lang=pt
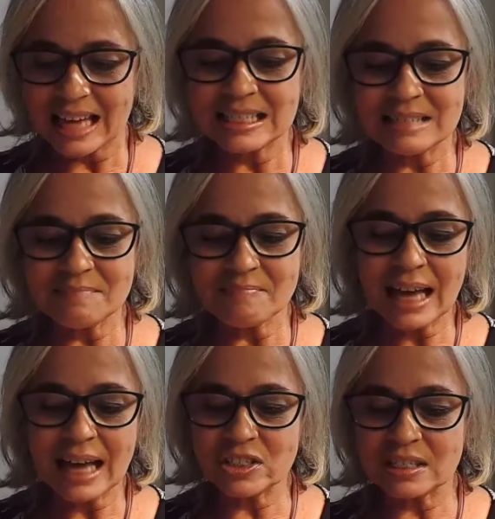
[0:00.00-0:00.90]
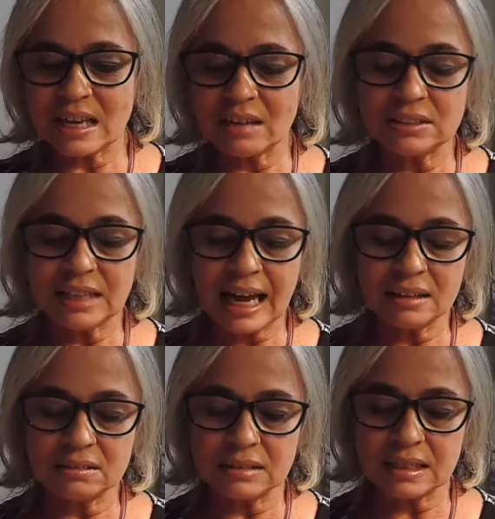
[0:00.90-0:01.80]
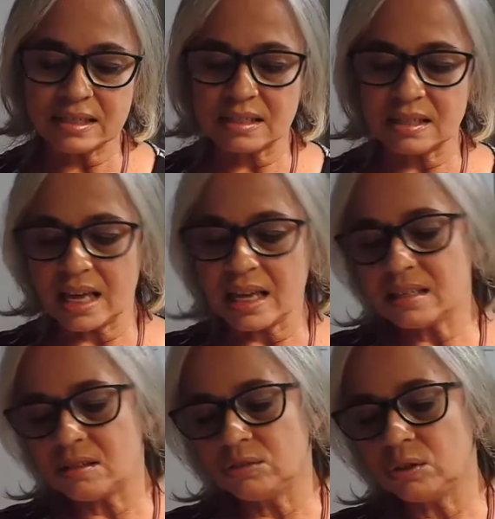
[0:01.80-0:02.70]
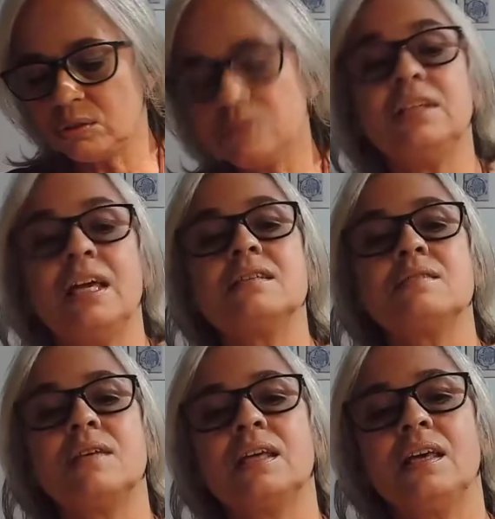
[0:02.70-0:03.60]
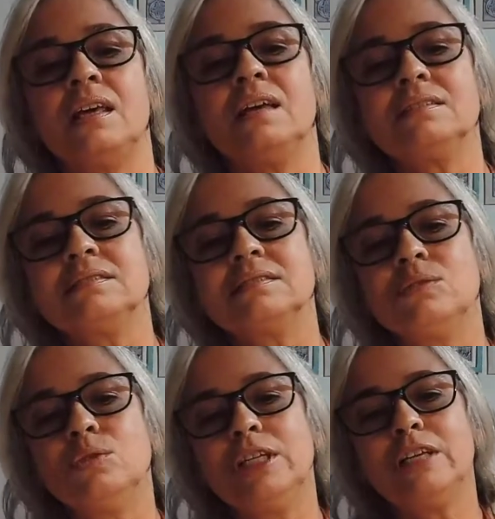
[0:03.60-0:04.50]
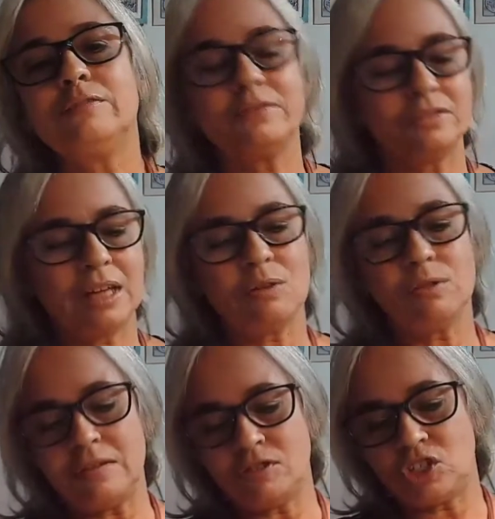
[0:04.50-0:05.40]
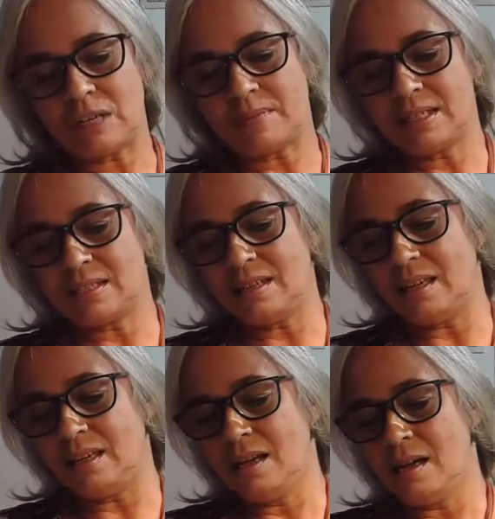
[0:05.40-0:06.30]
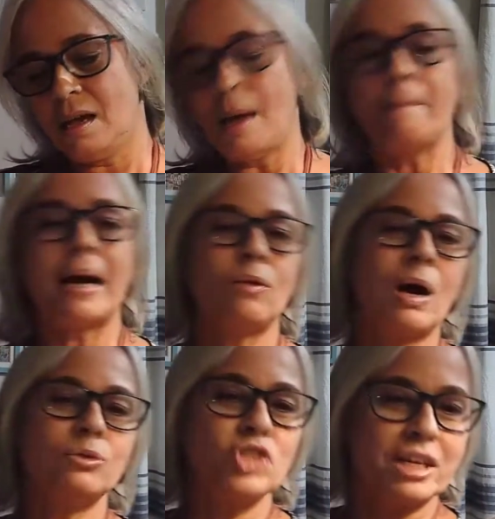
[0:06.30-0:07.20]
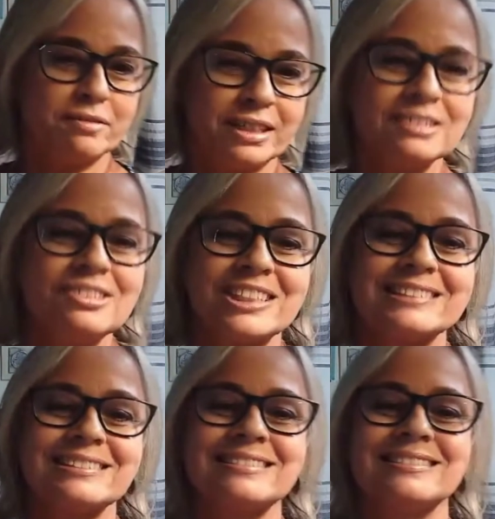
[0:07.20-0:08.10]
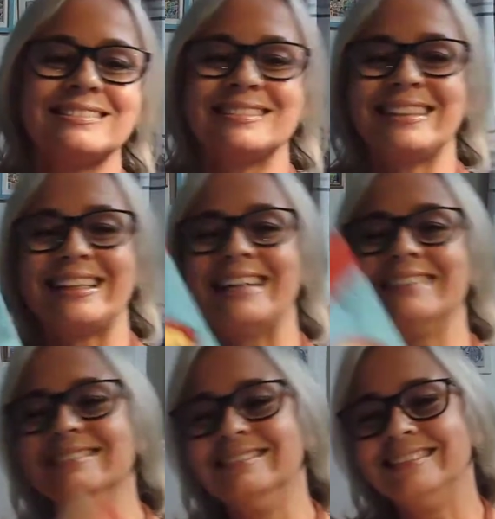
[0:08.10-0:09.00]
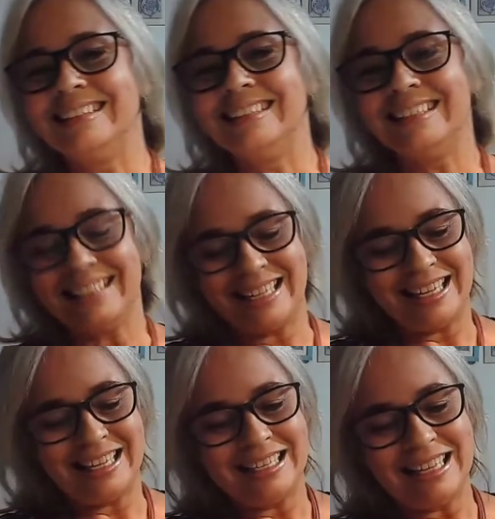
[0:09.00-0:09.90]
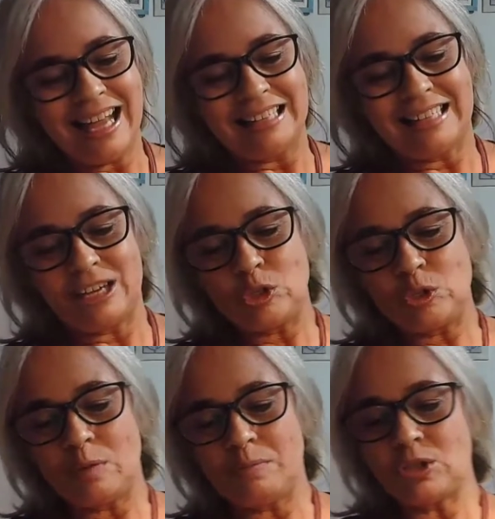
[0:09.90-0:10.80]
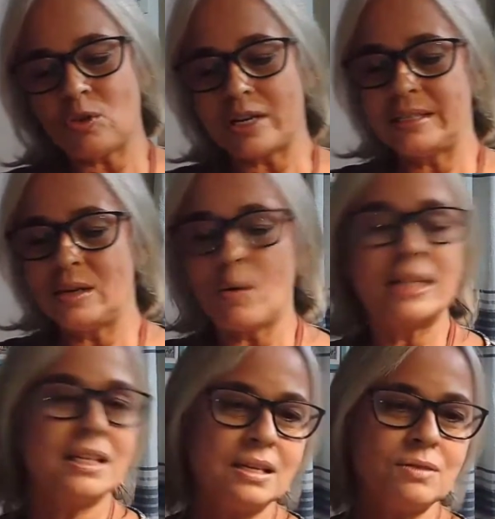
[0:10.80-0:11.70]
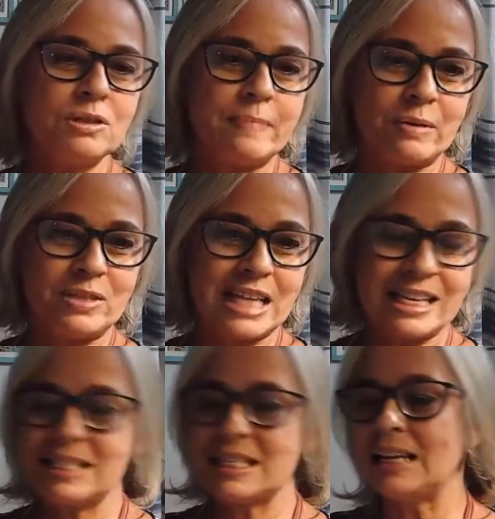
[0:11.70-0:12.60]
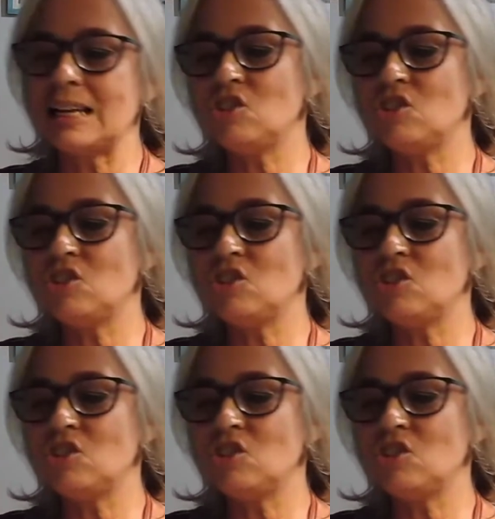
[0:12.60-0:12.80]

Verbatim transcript: imagens, né? Eu trato nesse texto, eu estou com texto aqui no livro, né? O livro chama-se Para o Alto e Avante. O texto sobre histórias em quadrinhos para usar em sala de